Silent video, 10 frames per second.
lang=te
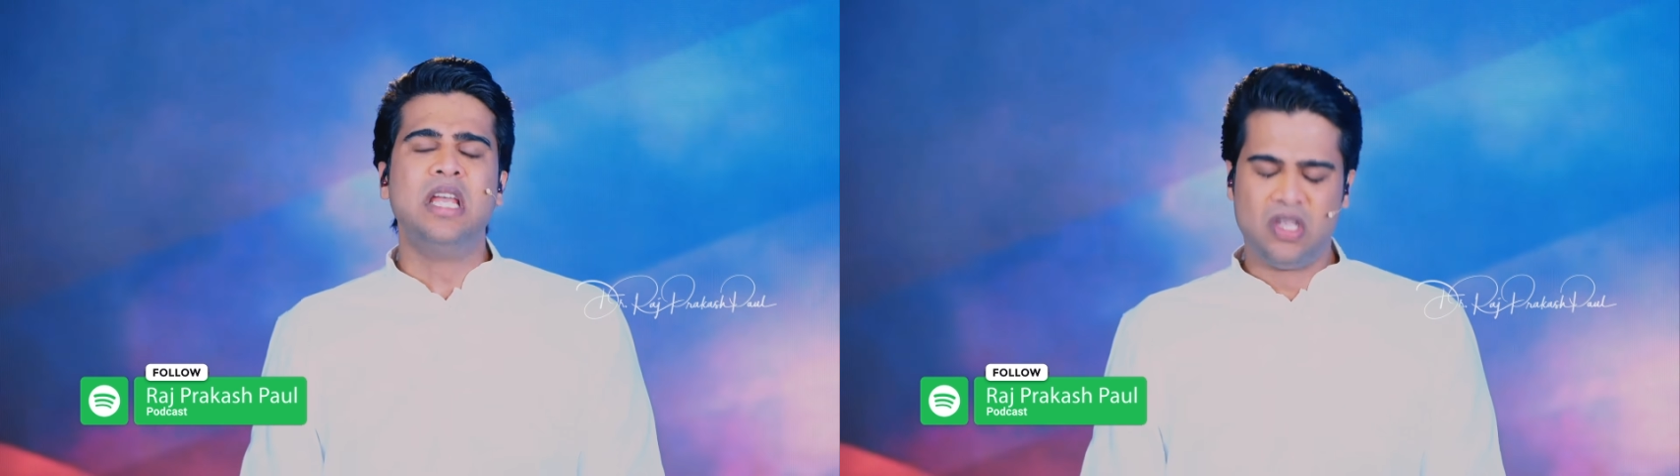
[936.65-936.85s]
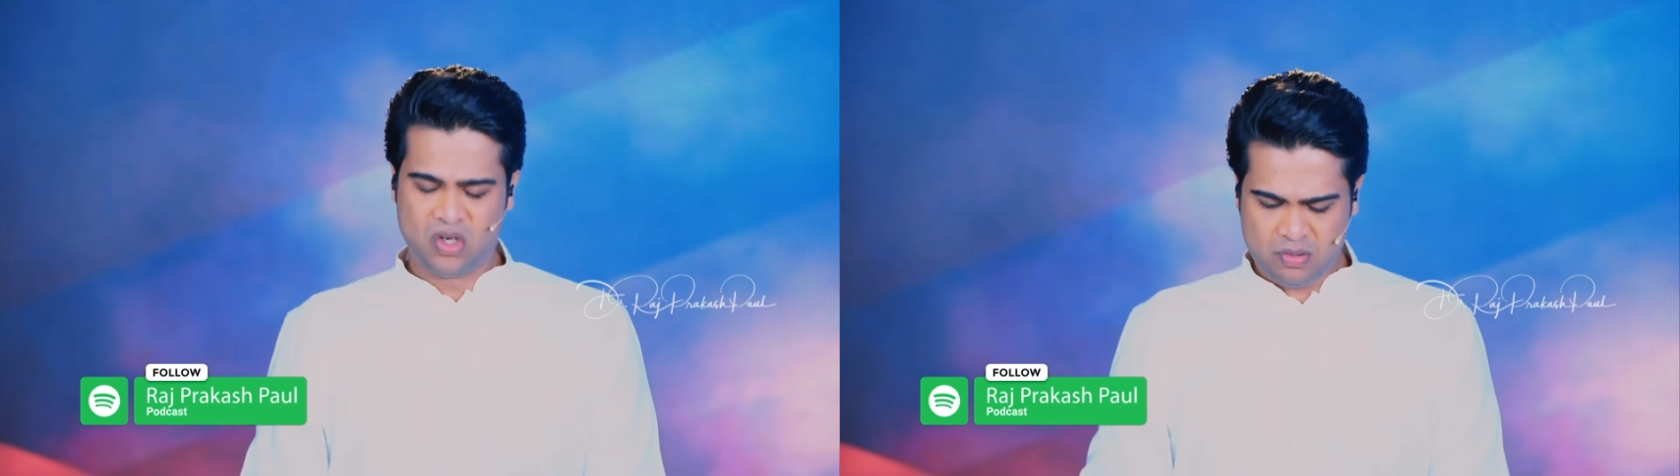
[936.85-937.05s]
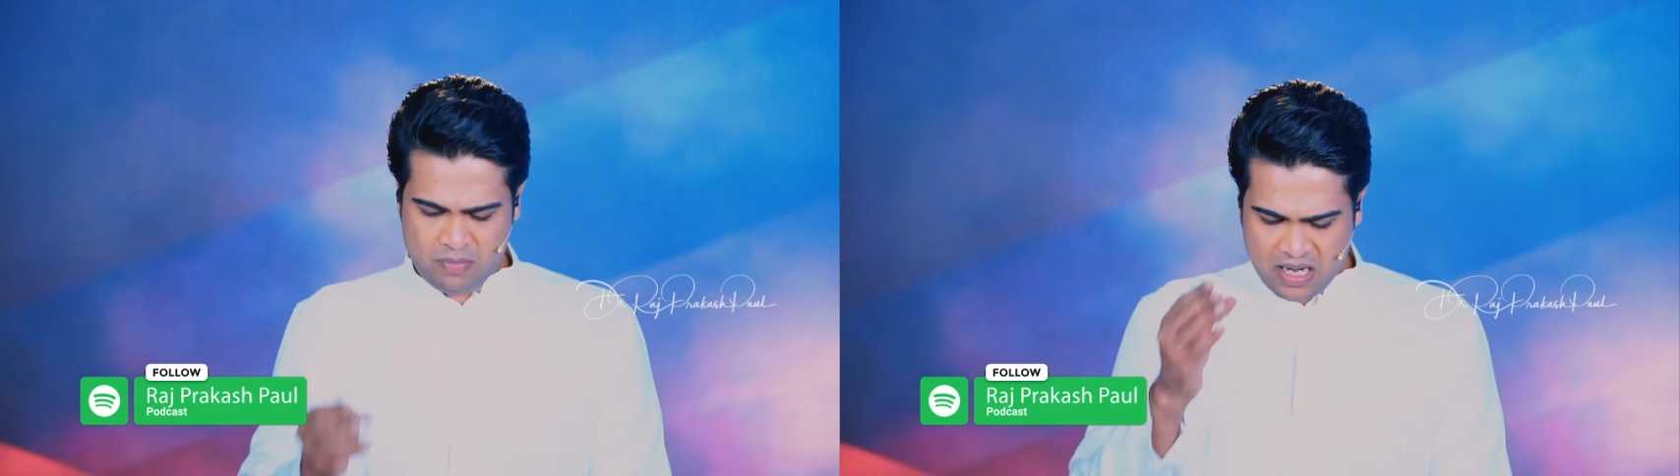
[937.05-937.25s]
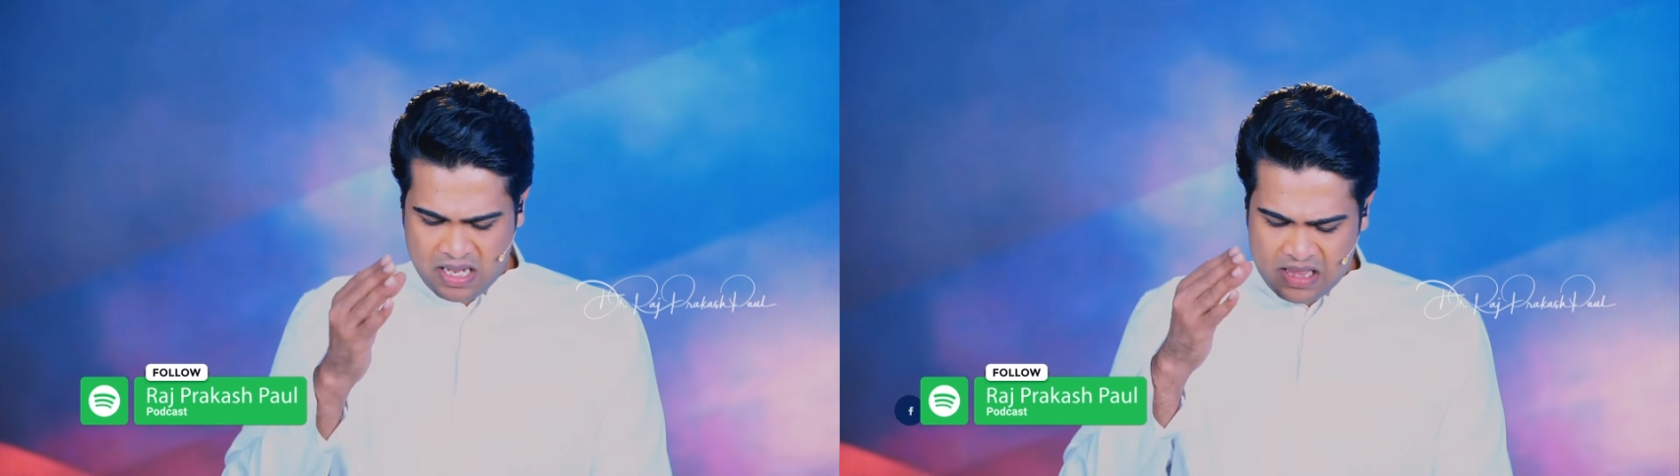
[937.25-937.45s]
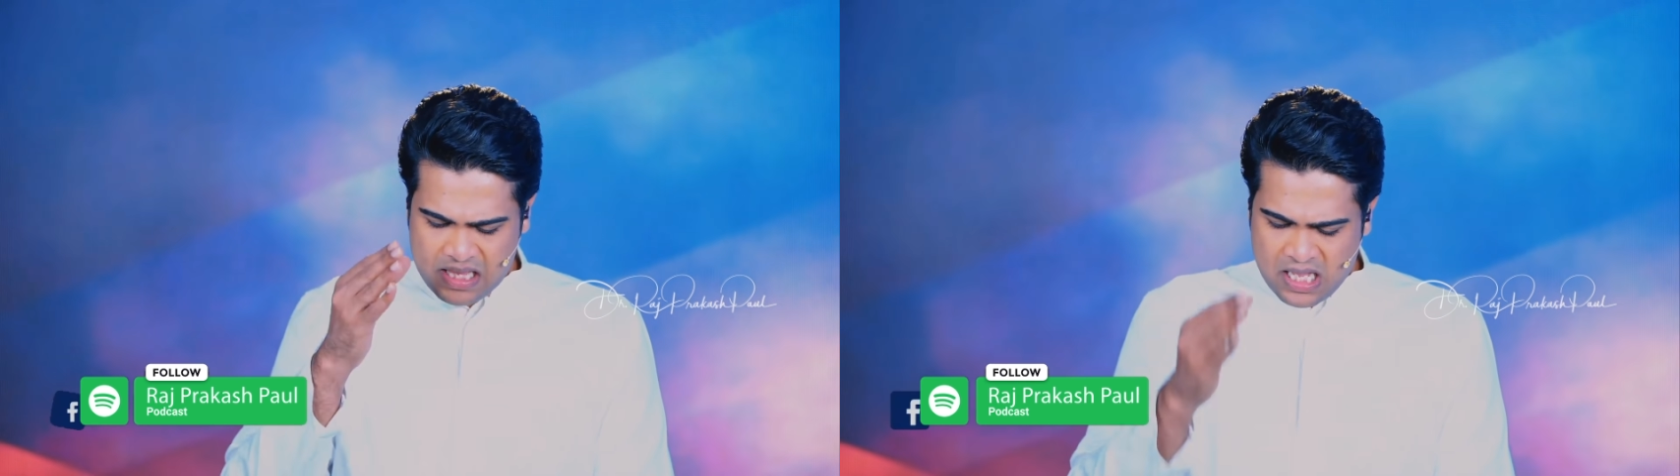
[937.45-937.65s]
ఈరోజు
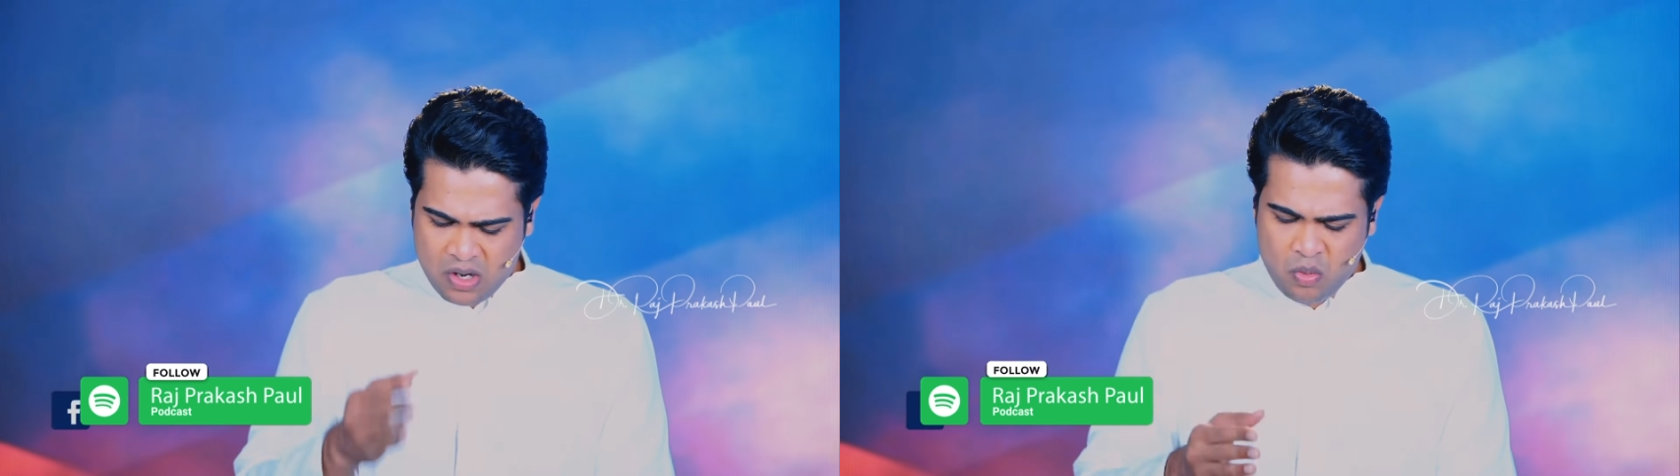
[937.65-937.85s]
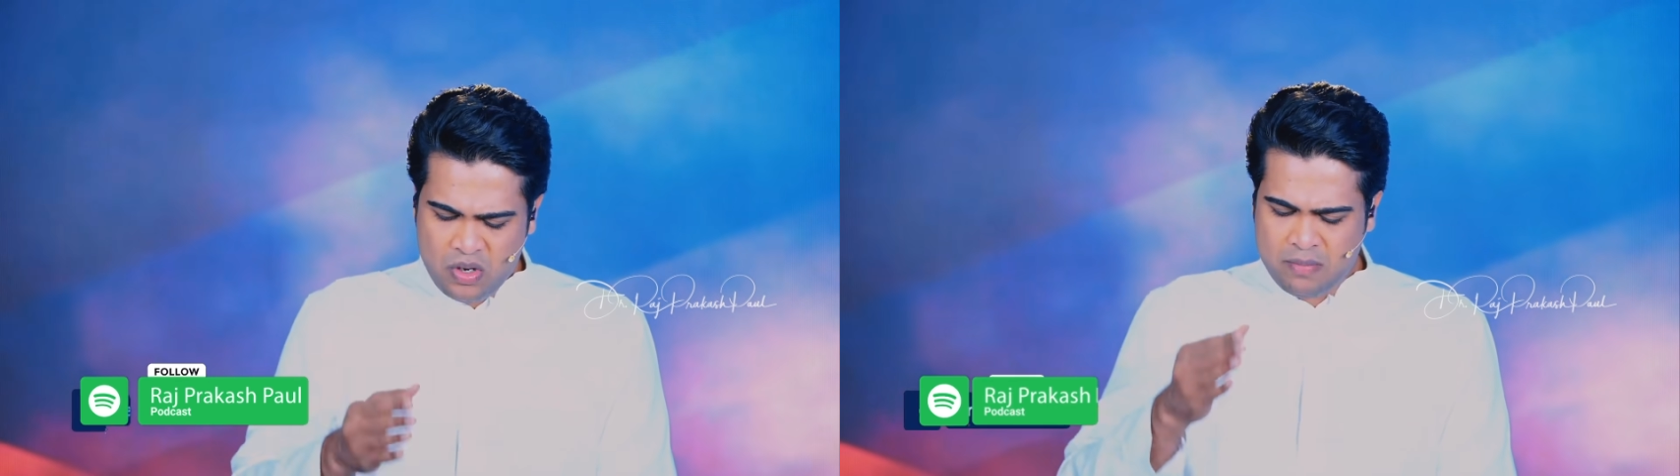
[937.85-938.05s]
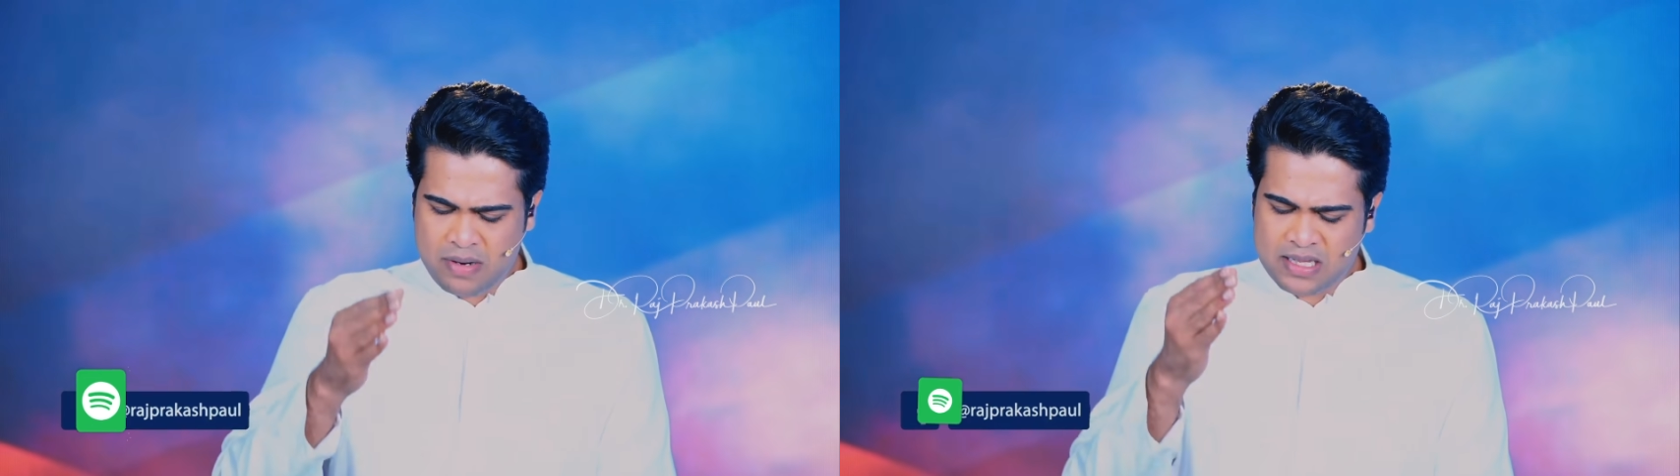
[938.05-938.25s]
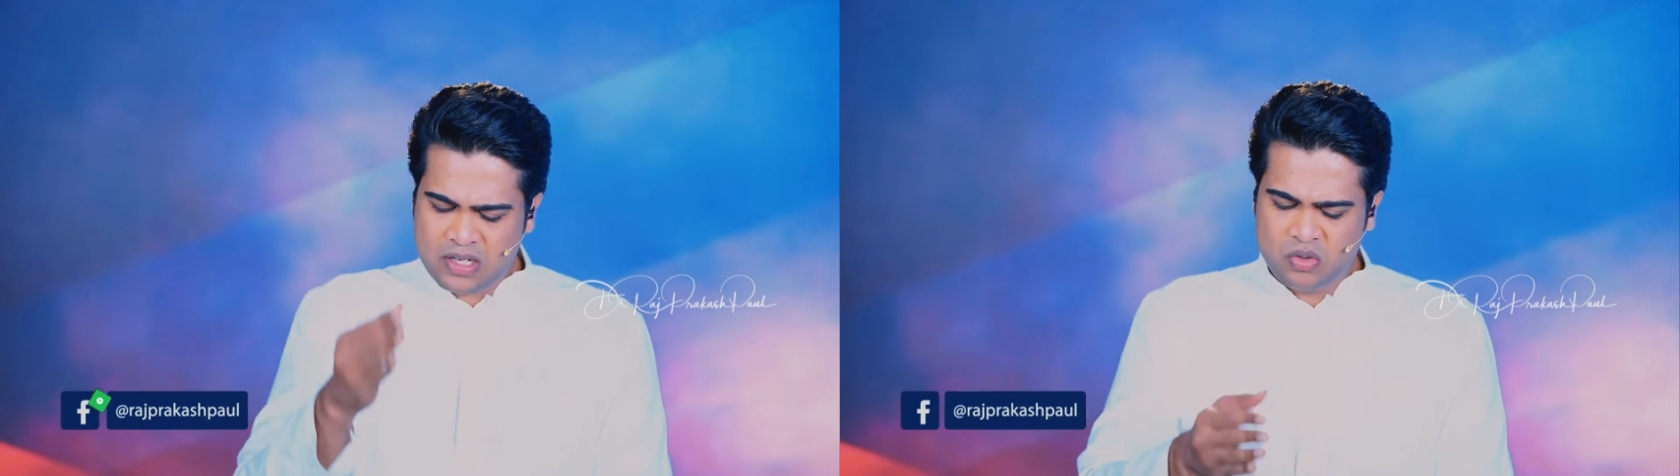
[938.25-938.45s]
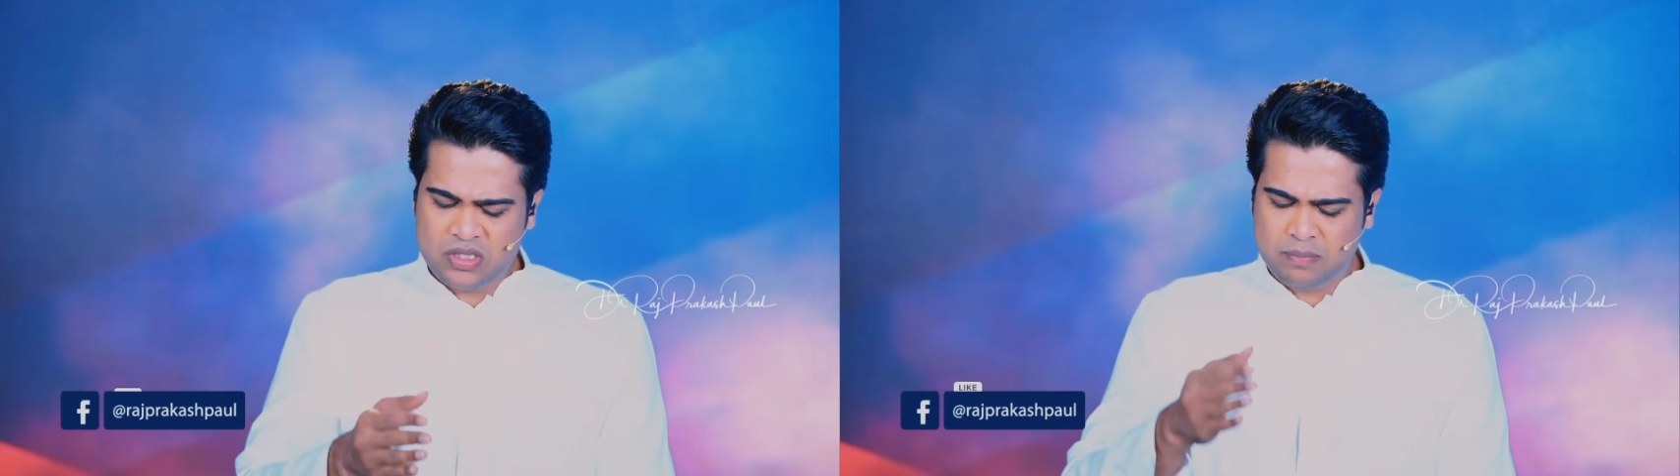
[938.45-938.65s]
మనల్ని దేవుణ్ణి మన
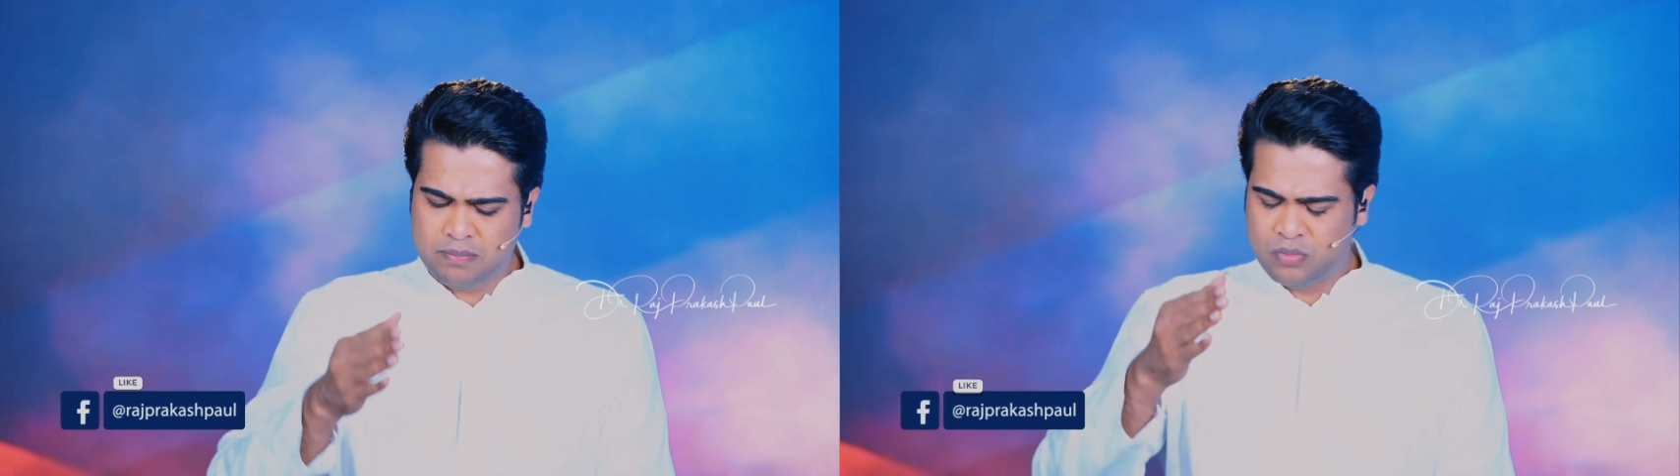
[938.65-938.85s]
దగ్గర నుంచి